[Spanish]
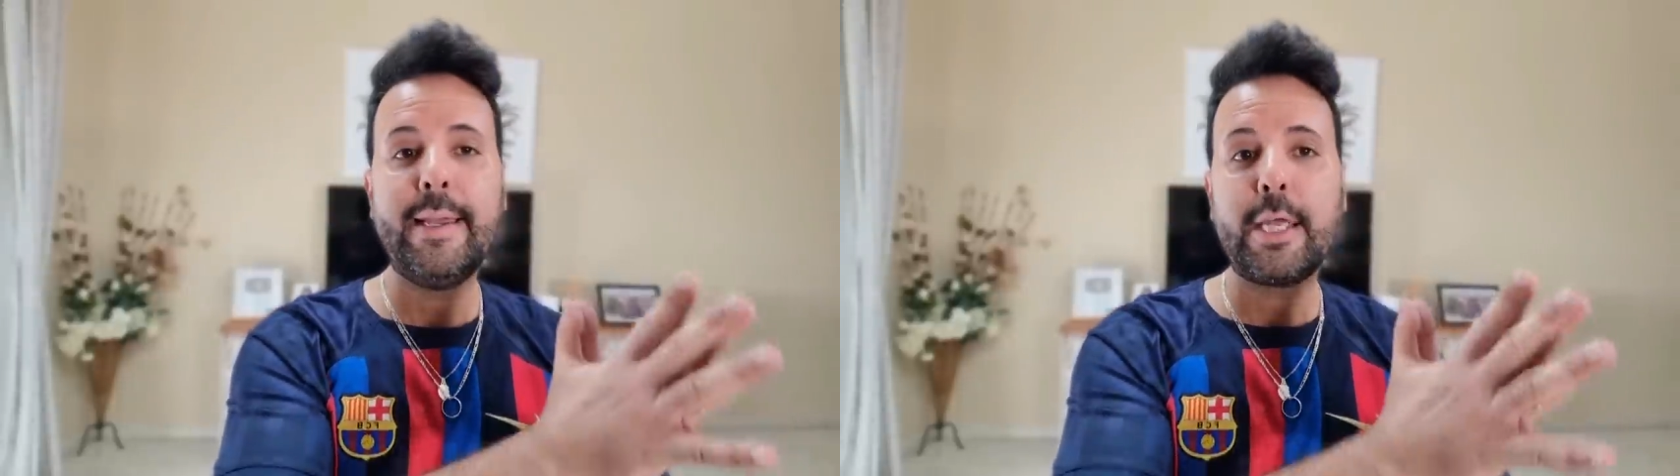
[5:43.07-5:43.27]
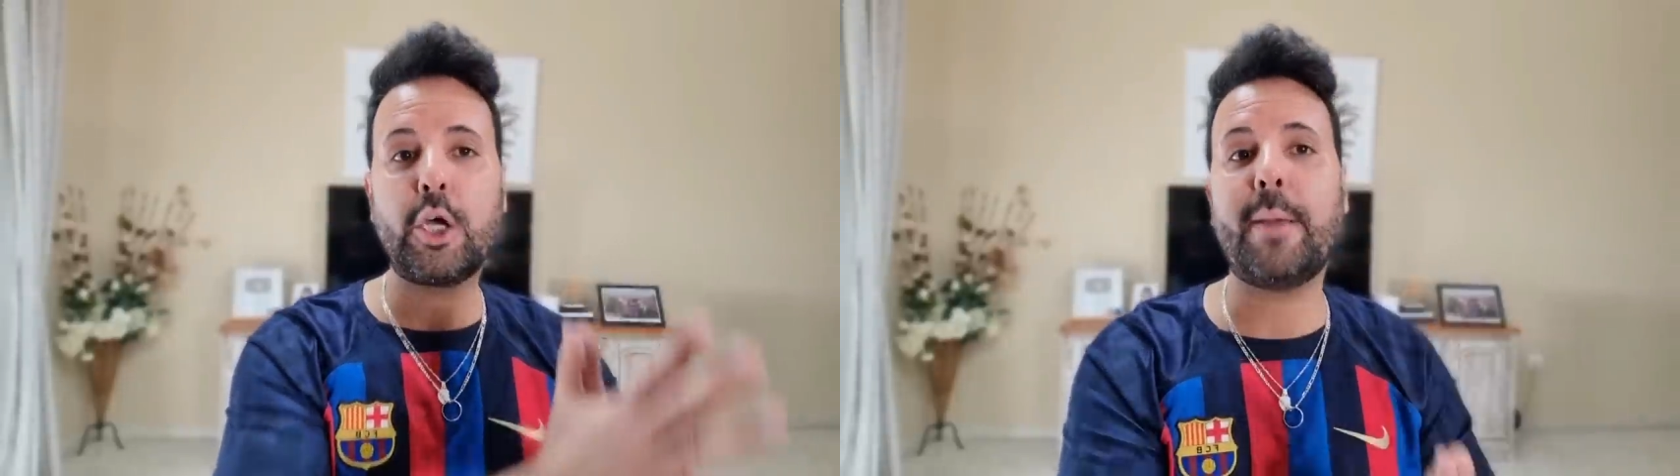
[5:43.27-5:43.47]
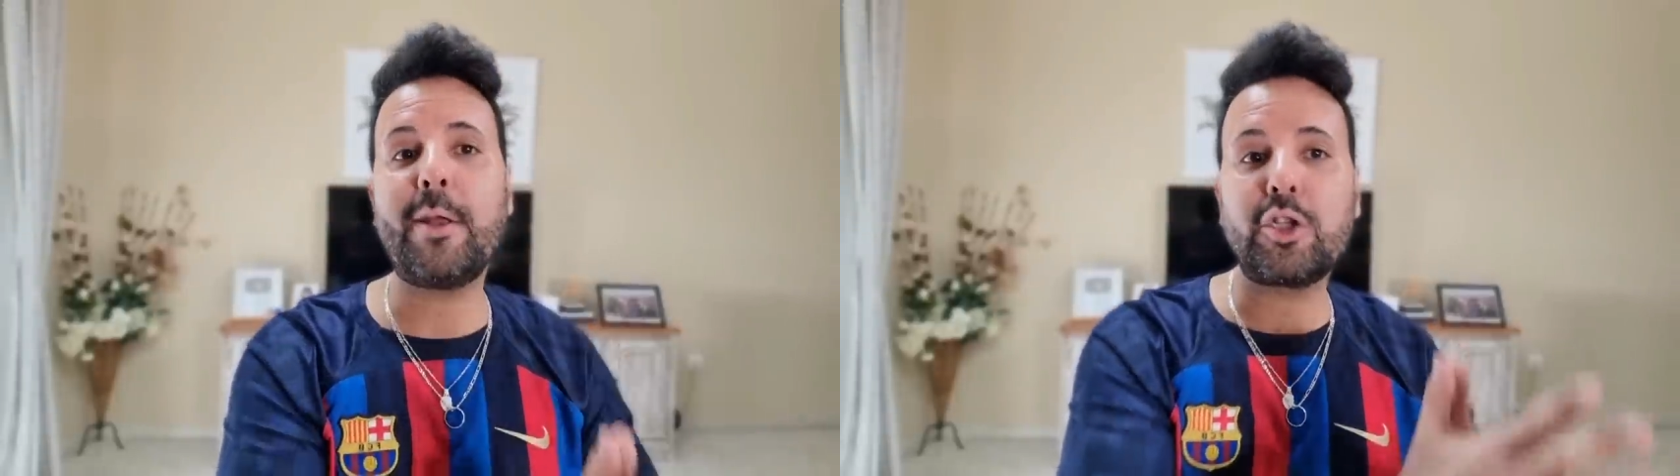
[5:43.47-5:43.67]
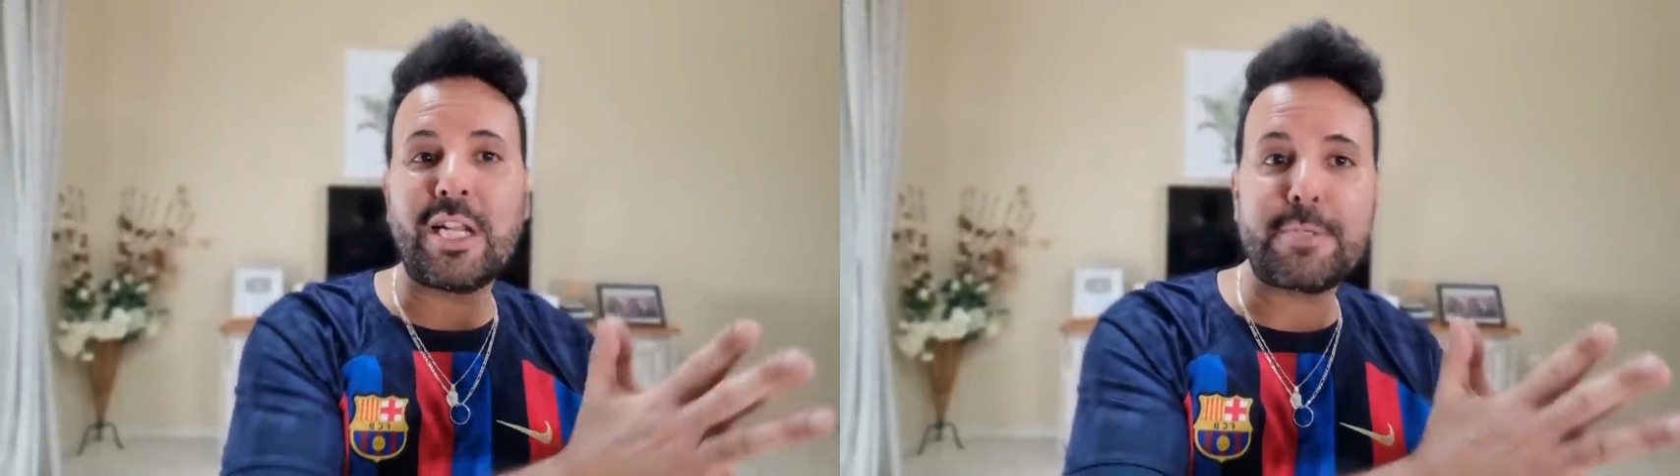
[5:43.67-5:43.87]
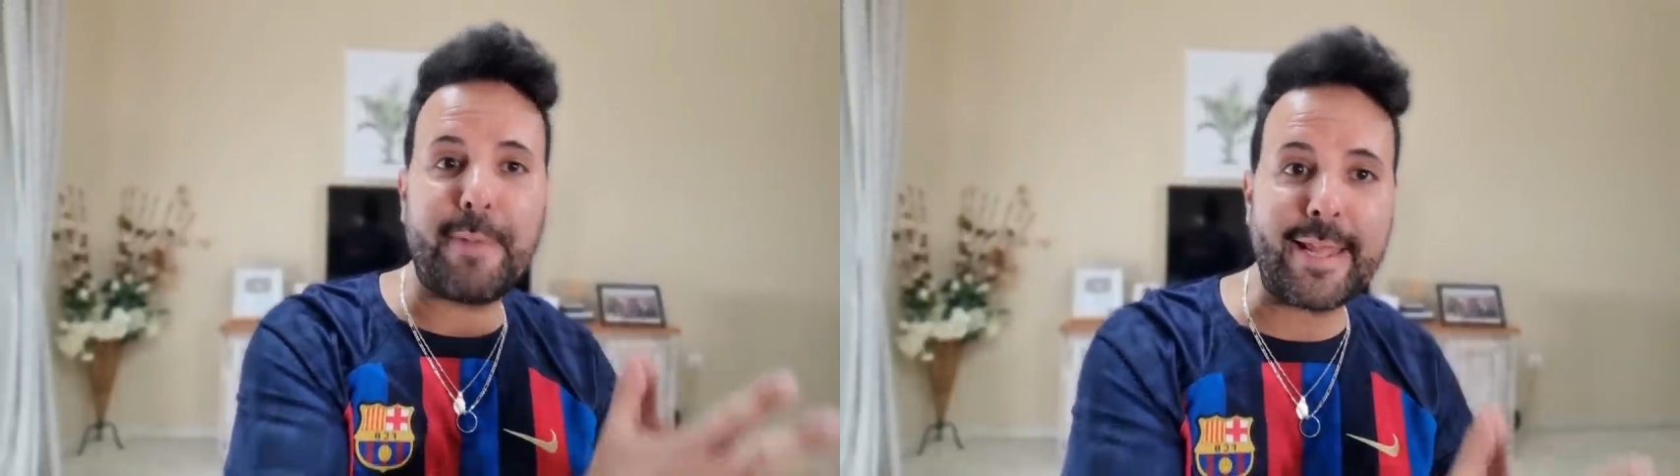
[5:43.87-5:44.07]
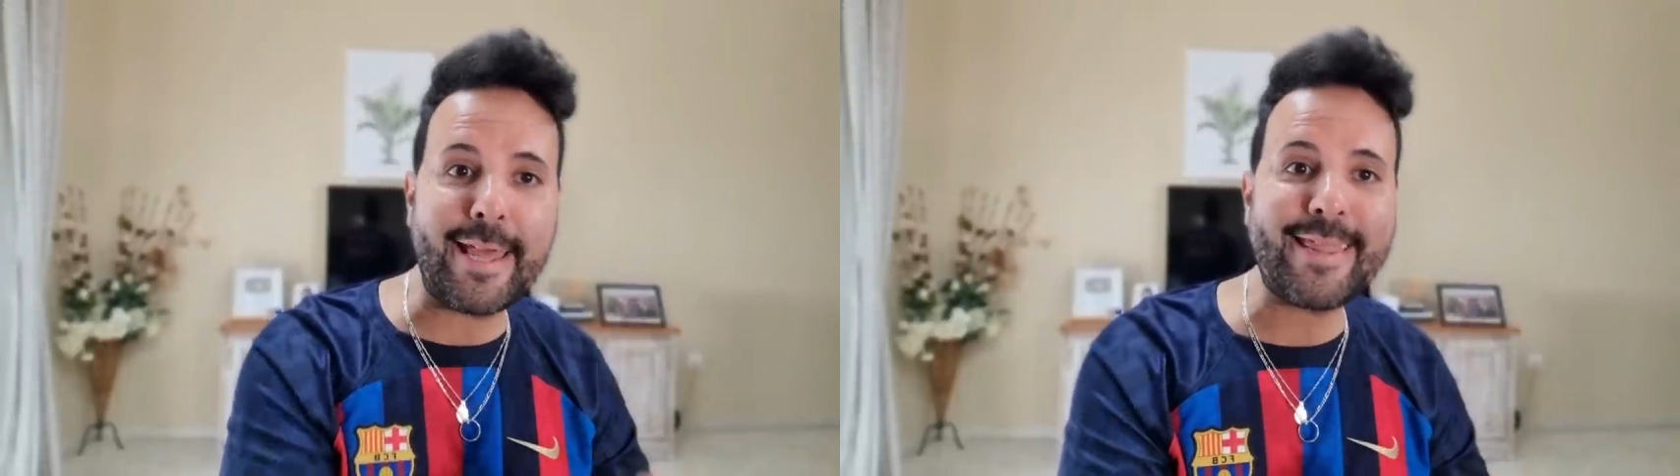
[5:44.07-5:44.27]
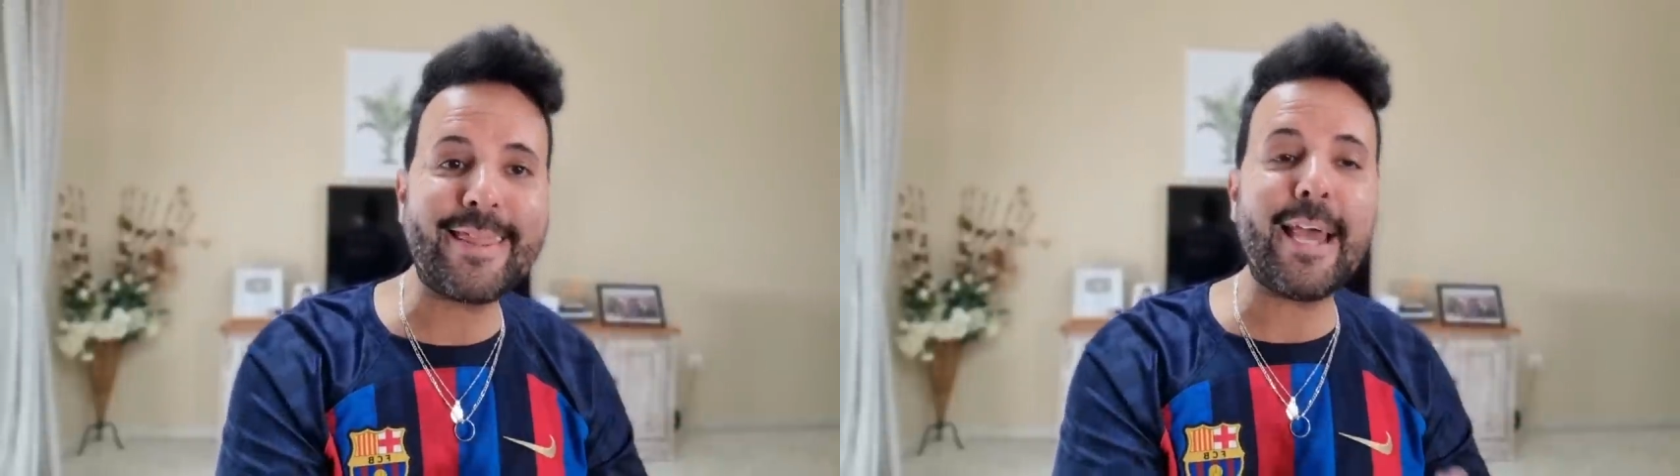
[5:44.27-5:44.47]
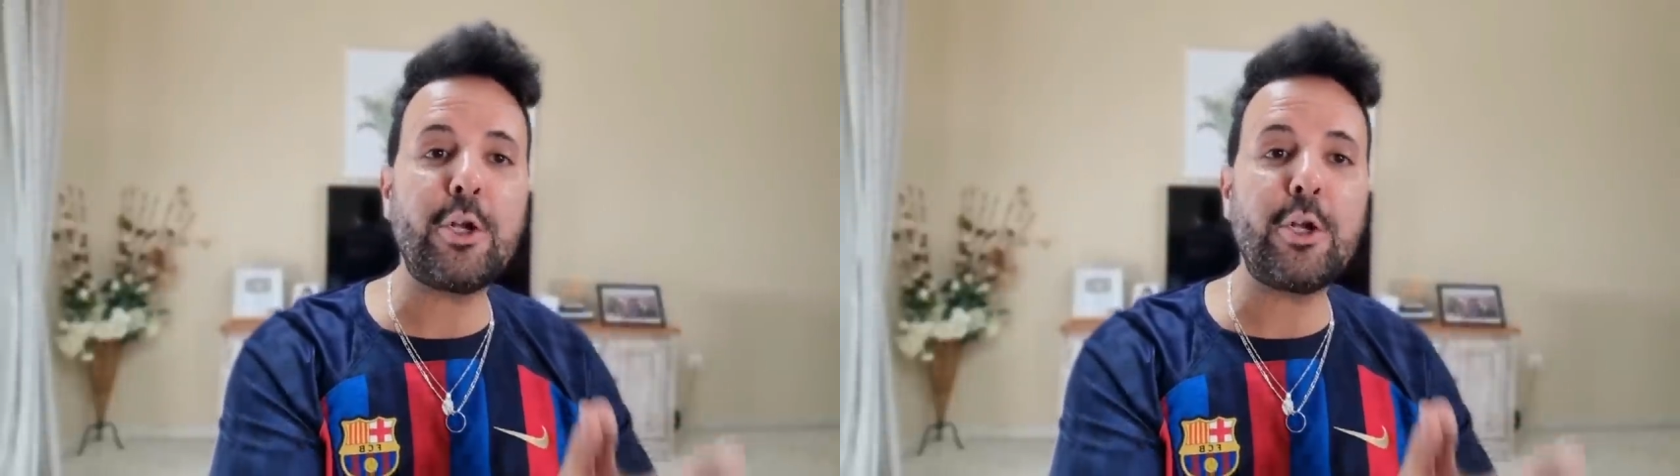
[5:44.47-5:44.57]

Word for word: que todavía no tiene experiencia,